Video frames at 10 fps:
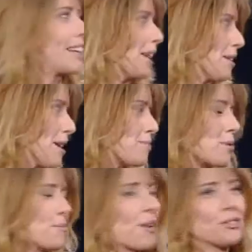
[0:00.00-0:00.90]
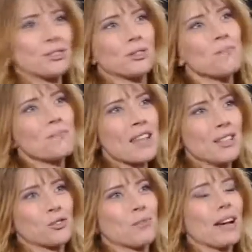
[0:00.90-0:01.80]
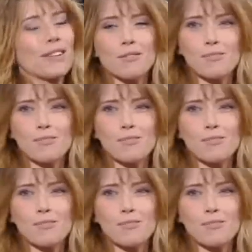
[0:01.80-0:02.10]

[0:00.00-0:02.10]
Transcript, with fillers: che a proposito insomma